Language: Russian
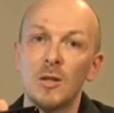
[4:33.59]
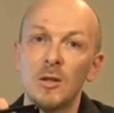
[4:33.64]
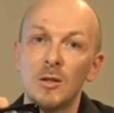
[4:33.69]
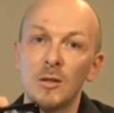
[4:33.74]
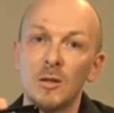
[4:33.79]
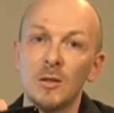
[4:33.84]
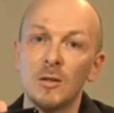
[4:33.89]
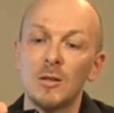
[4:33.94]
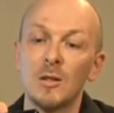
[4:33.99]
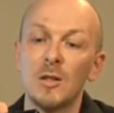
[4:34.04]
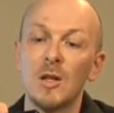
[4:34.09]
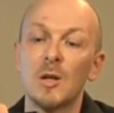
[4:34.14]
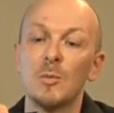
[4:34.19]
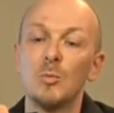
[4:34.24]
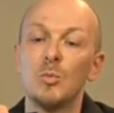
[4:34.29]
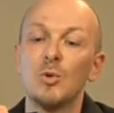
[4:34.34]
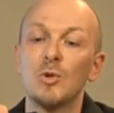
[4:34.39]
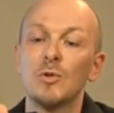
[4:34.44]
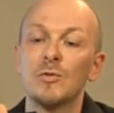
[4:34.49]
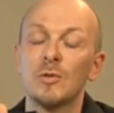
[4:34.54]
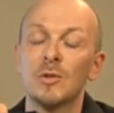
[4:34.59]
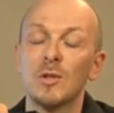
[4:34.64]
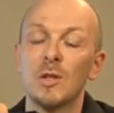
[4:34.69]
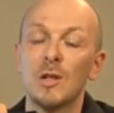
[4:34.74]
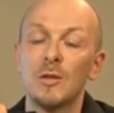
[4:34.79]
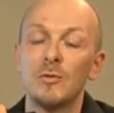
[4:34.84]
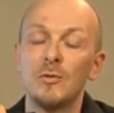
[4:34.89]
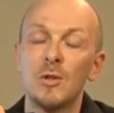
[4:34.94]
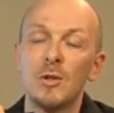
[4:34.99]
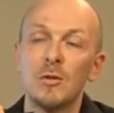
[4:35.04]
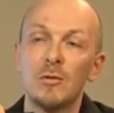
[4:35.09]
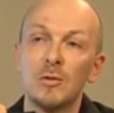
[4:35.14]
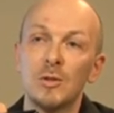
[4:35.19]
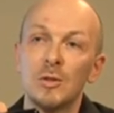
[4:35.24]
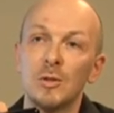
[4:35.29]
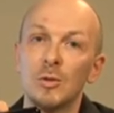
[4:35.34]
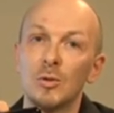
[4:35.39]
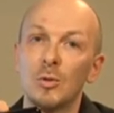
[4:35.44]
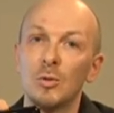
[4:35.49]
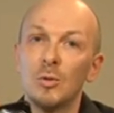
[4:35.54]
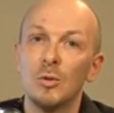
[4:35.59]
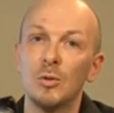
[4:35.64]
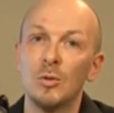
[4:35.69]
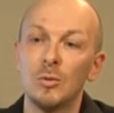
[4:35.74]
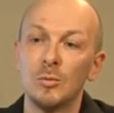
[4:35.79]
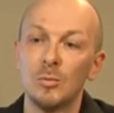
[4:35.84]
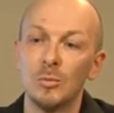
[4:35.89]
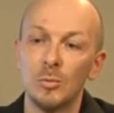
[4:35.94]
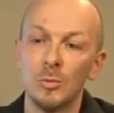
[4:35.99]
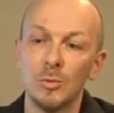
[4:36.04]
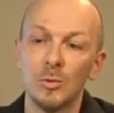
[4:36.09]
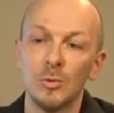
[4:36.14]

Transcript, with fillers: как будет сфотографирована но